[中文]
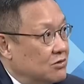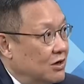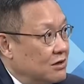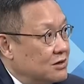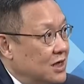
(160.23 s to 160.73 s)

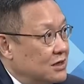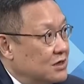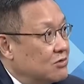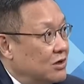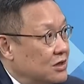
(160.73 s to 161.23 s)
望战
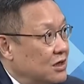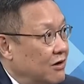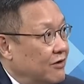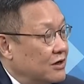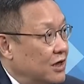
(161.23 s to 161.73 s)
争是往这项
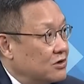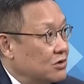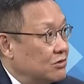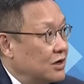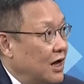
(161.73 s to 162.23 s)
方向
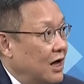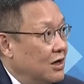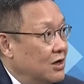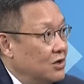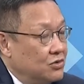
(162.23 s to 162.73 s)
走的啦。
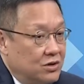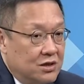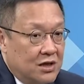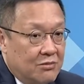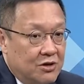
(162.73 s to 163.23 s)
最
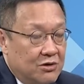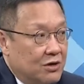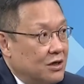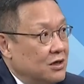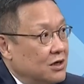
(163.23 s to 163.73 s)
近他们有
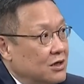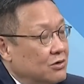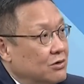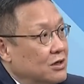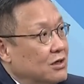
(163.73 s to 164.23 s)
一个
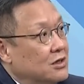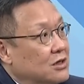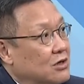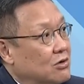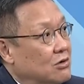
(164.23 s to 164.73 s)
又有一个这
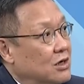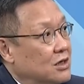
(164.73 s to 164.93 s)
个共和